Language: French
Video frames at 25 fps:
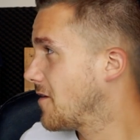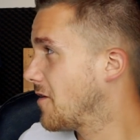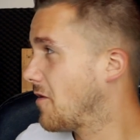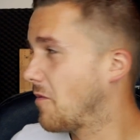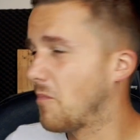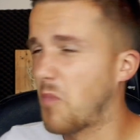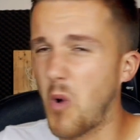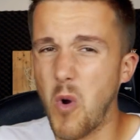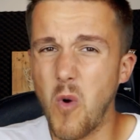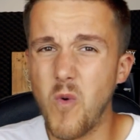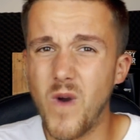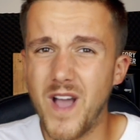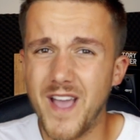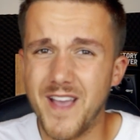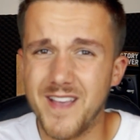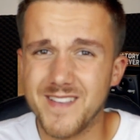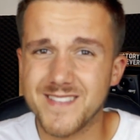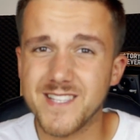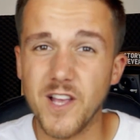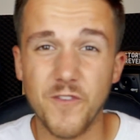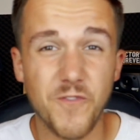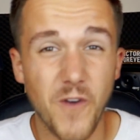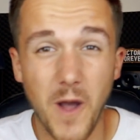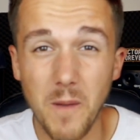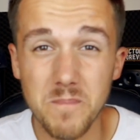Bon ouais,
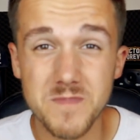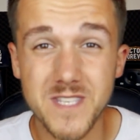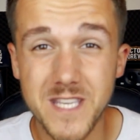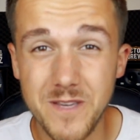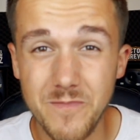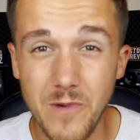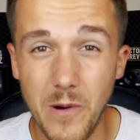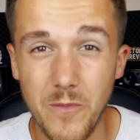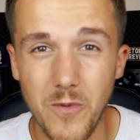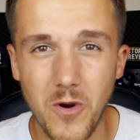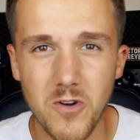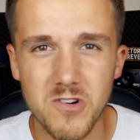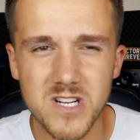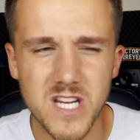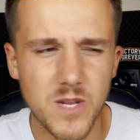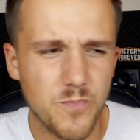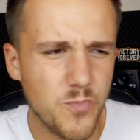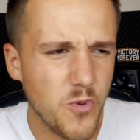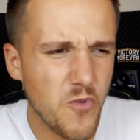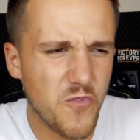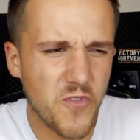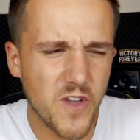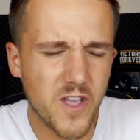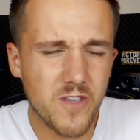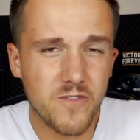ça fait un petit moment que j'ai
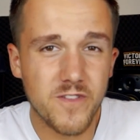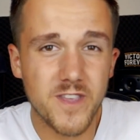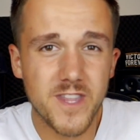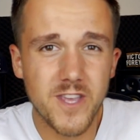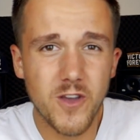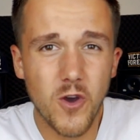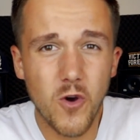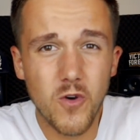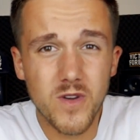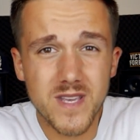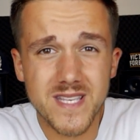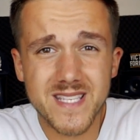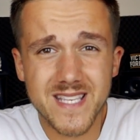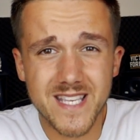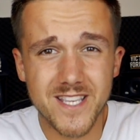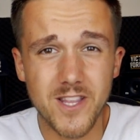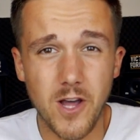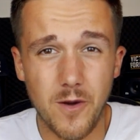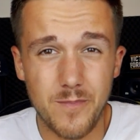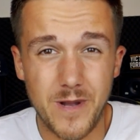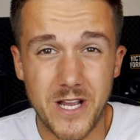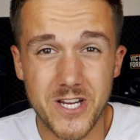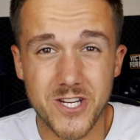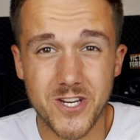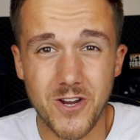plus fait de vidéo ici
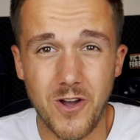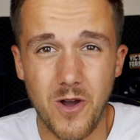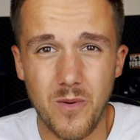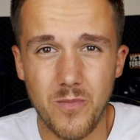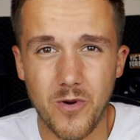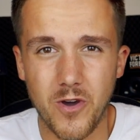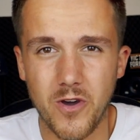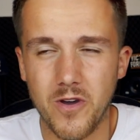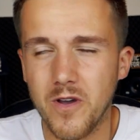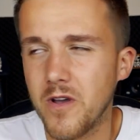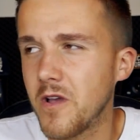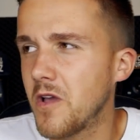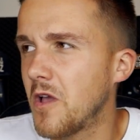dans ma chambre.